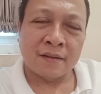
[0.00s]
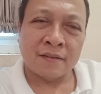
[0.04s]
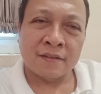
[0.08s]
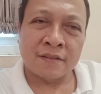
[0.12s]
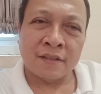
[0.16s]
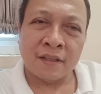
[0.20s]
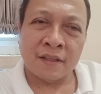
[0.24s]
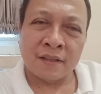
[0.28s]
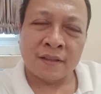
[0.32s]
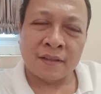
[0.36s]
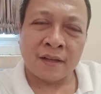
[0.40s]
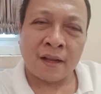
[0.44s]

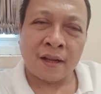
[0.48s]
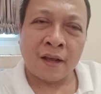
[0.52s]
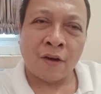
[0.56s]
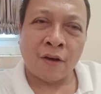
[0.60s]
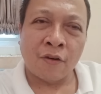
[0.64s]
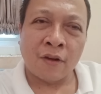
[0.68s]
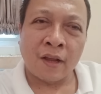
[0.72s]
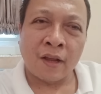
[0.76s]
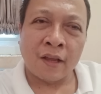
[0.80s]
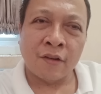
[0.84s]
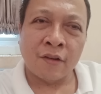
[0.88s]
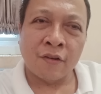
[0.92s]
citra
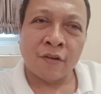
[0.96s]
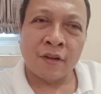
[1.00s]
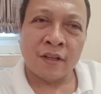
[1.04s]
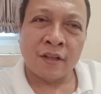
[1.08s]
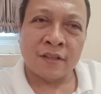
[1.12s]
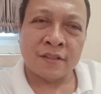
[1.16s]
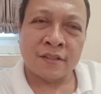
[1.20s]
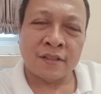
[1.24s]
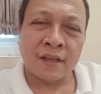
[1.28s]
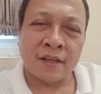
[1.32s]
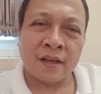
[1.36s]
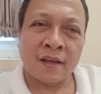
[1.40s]
orang
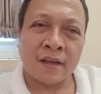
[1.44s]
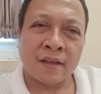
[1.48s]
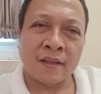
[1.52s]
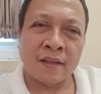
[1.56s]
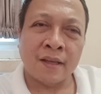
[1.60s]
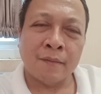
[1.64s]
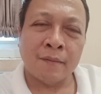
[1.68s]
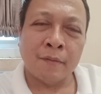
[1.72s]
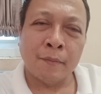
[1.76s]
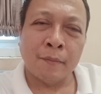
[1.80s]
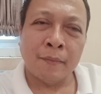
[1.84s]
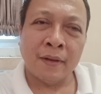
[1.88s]
Indonesia
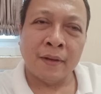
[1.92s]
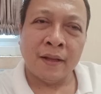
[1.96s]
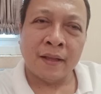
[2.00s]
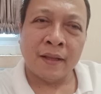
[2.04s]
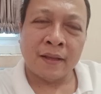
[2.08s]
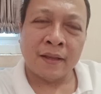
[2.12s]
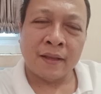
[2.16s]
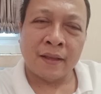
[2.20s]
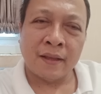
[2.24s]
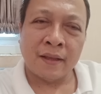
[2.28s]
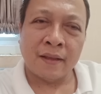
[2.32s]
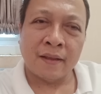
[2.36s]
yang
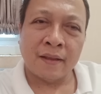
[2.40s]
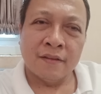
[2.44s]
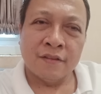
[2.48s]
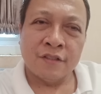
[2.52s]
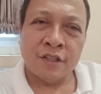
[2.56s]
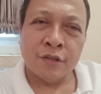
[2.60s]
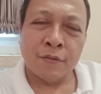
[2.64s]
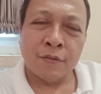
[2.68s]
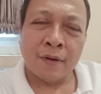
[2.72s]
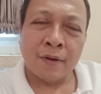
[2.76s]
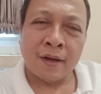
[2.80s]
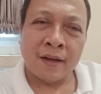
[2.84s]
memiliki
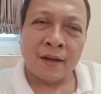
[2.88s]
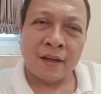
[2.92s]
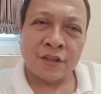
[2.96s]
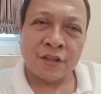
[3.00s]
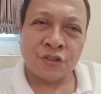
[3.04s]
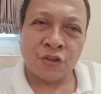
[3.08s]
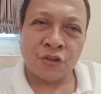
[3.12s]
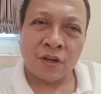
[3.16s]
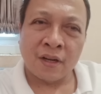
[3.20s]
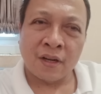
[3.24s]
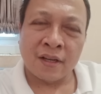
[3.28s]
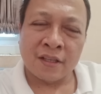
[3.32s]
jiwa
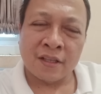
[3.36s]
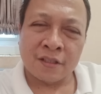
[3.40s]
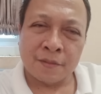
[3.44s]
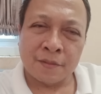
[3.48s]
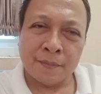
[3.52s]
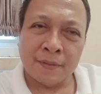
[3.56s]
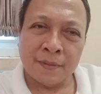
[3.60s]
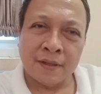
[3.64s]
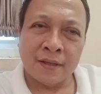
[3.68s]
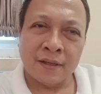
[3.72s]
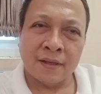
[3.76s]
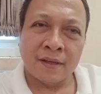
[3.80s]

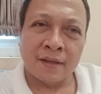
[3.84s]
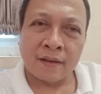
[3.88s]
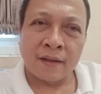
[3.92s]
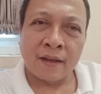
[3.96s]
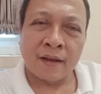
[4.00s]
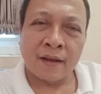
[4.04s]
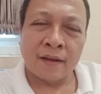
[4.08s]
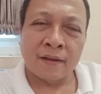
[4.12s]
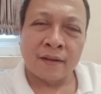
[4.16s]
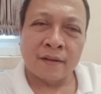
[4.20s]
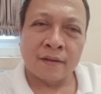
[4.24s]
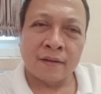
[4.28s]
nasionalisme
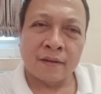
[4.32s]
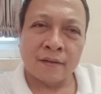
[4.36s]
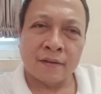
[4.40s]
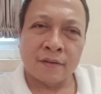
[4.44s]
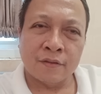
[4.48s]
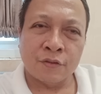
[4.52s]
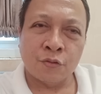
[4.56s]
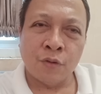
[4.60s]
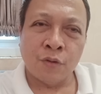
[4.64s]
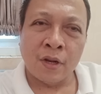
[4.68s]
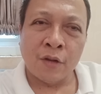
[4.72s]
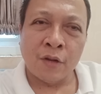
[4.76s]
yang
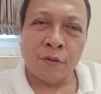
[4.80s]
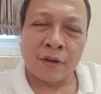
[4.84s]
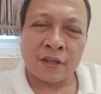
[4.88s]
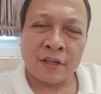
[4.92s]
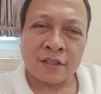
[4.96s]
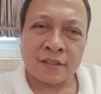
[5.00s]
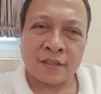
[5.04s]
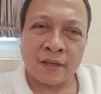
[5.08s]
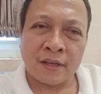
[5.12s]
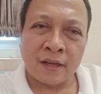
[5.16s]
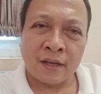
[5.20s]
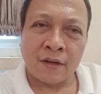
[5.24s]
sudah
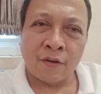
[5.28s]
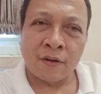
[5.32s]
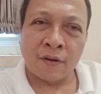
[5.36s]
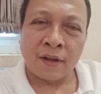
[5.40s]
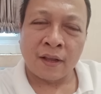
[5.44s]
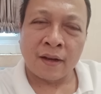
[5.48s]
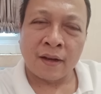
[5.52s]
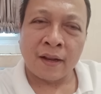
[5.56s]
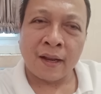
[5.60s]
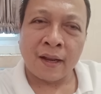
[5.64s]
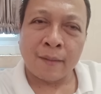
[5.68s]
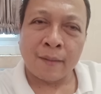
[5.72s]
diwariskan
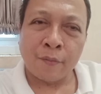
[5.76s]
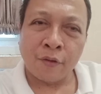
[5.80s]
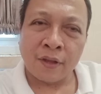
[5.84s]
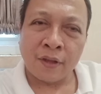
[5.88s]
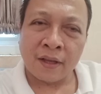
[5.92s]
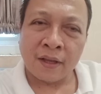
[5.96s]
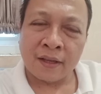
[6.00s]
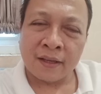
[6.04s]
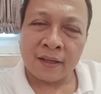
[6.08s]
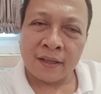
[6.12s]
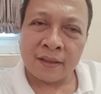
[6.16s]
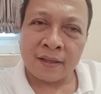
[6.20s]
oleh nenek
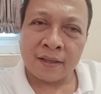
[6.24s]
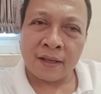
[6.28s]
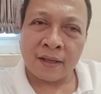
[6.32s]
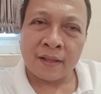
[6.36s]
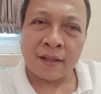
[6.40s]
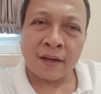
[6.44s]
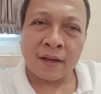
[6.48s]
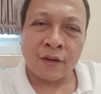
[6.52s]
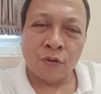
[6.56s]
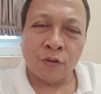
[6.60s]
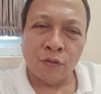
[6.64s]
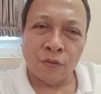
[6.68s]
moyang kita
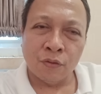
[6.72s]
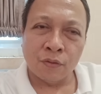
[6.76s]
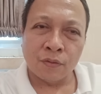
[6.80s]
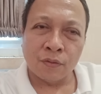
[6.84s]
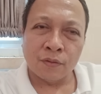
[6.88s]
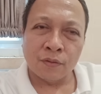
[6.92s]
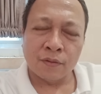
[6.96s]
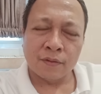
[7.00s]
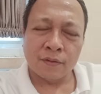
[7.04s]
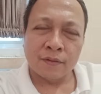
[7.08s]
dari dulu.